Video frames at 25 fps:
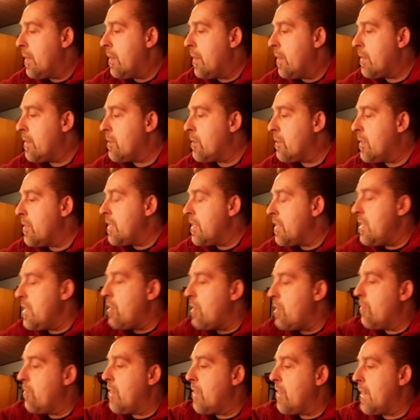das soll sich nicht
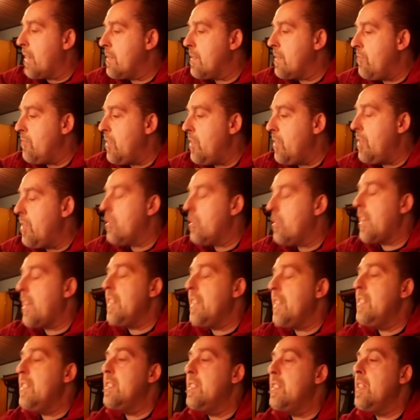auf dem ganzen Video dann
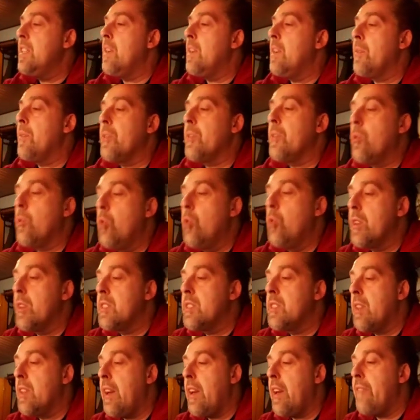hinziehen, aber so
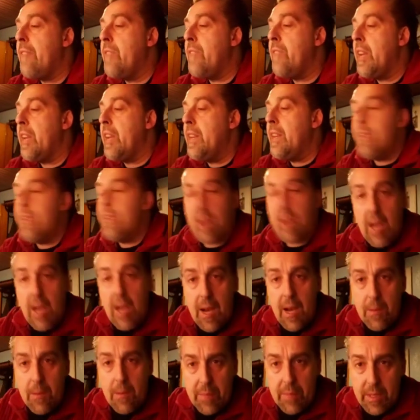kurz erwähnt
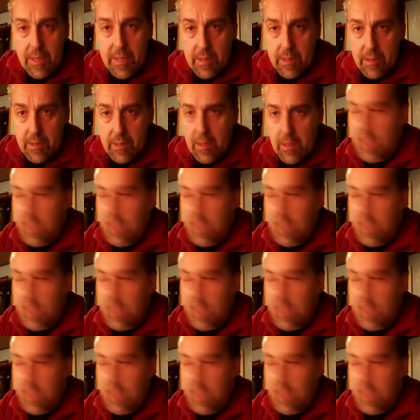haben.